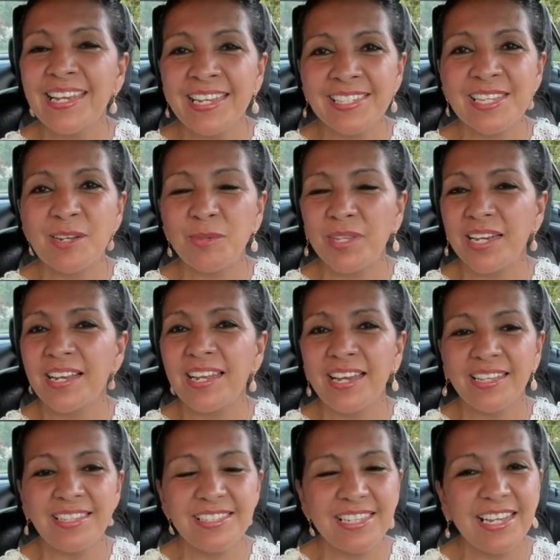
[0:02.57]
les saluda
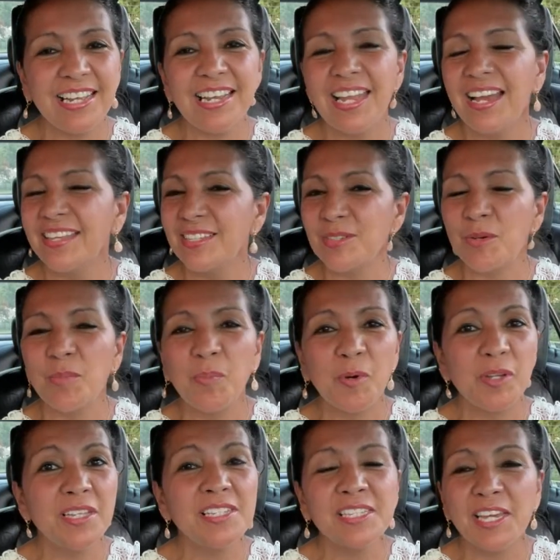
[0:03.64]
Gladys de Gladys
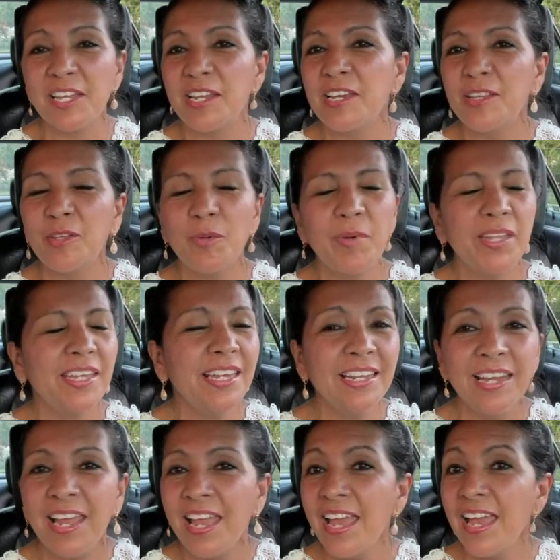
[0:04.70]
Cupones queriendo venir